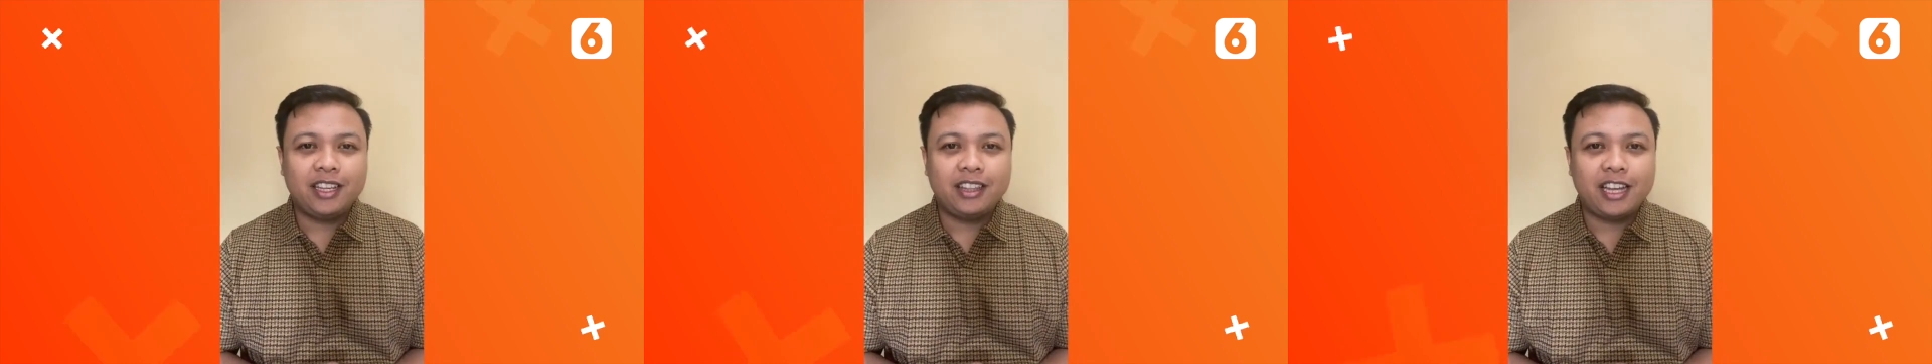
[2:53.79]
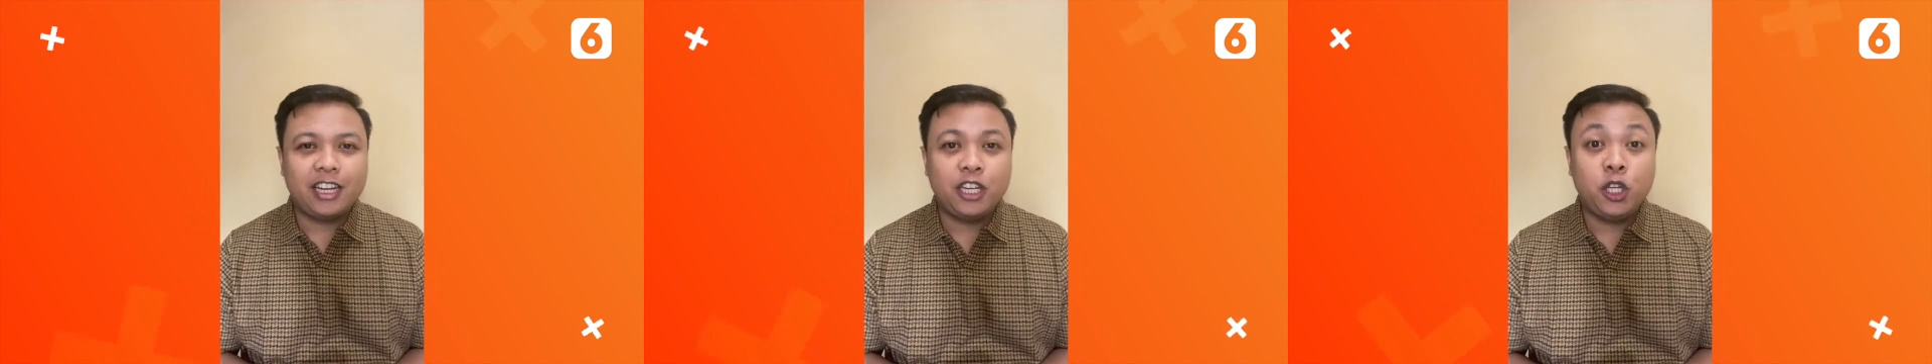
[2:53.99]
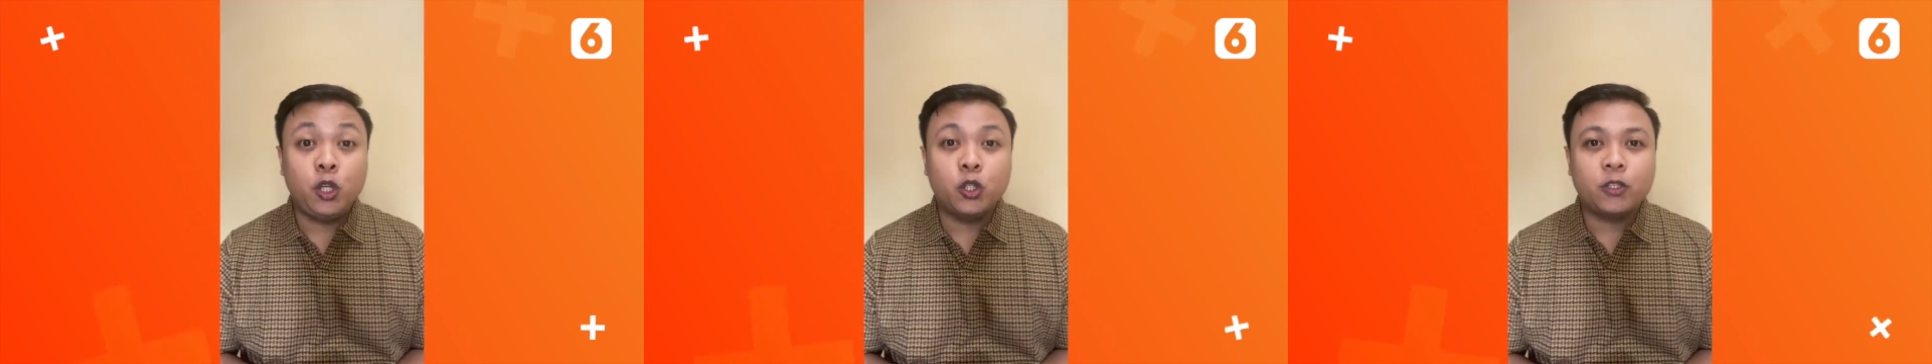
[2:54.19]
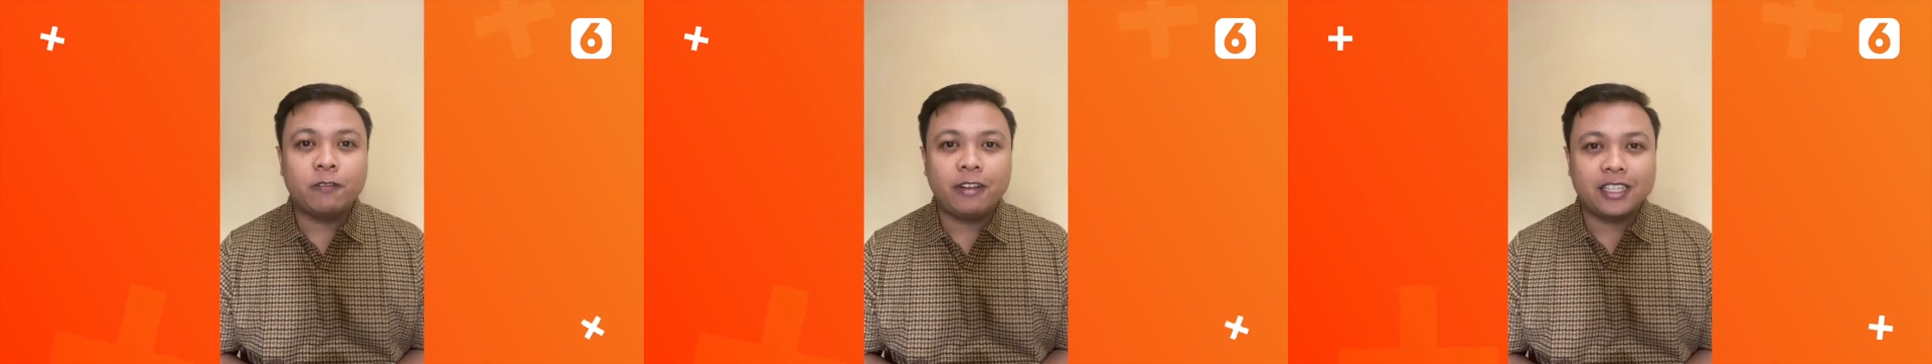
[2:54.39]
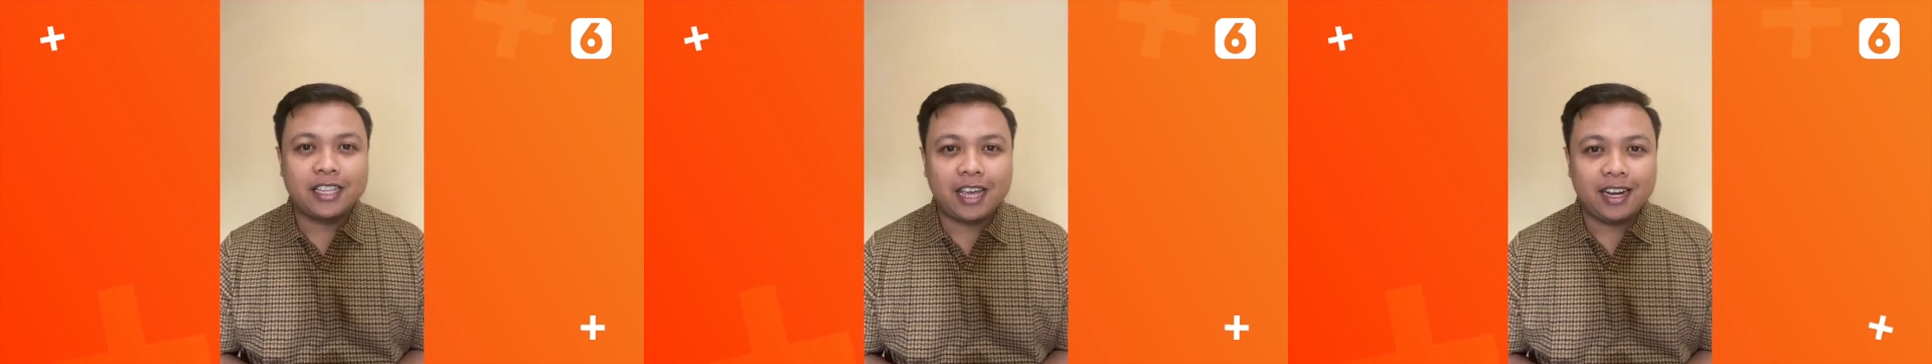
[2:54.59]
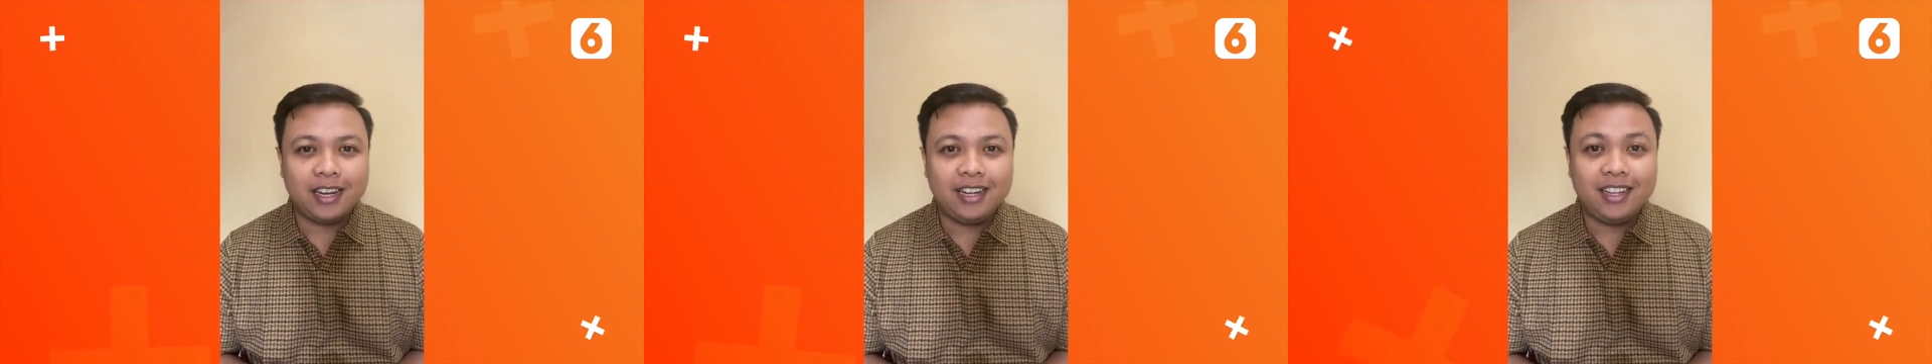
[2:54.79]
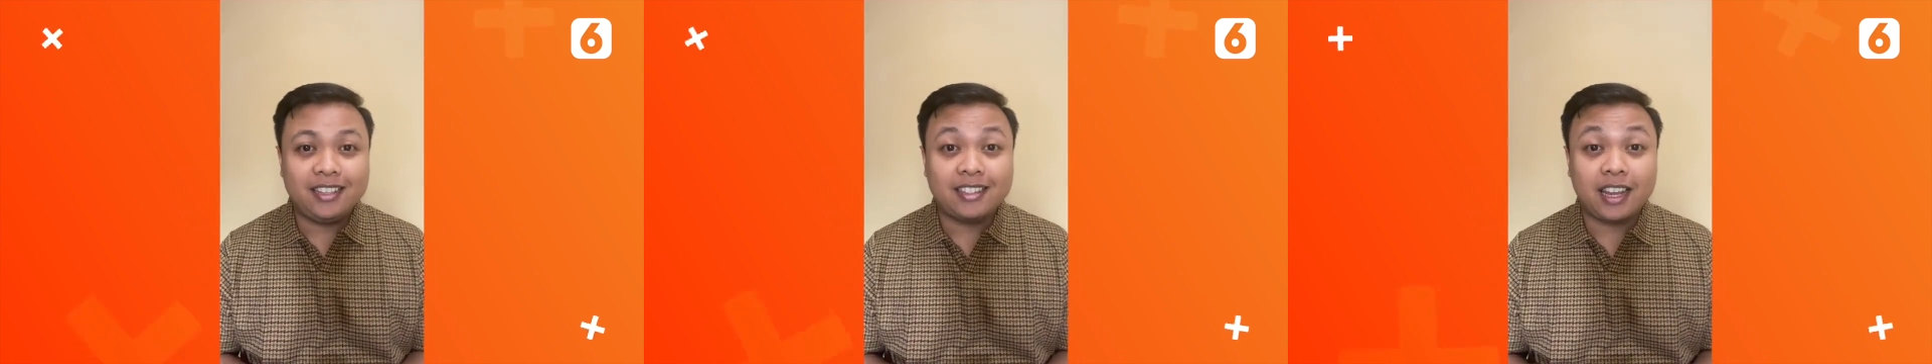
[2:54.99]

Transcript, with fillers: kita di News Flash hari ini.